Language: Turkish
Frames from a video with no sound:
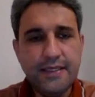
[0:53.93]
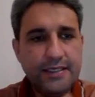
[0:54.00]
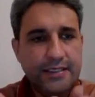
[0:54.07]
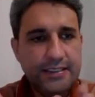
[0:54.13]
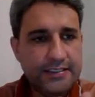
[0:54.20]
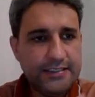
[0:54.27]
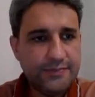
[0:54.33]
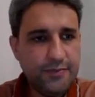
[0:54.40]

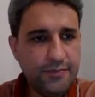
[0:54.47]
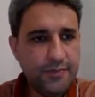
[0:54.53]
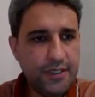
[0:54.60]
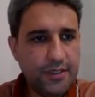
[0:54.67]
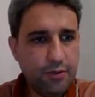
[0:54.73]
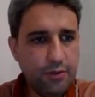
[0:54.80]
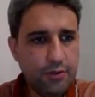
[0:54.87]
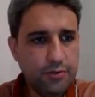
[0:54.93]
İsmim
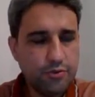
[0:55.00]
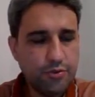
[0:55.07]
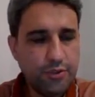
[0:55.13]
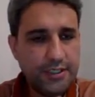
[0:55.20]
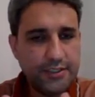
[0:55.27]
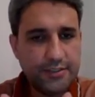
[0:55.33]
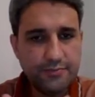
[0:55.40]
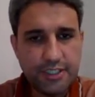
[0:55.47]
Erol,
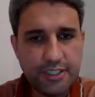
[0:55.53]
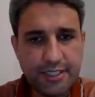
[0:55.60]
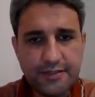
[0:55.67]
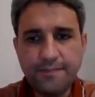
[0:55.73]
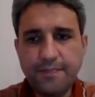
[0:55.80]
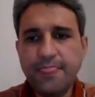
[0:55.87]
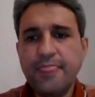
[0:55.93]
soyadım Can.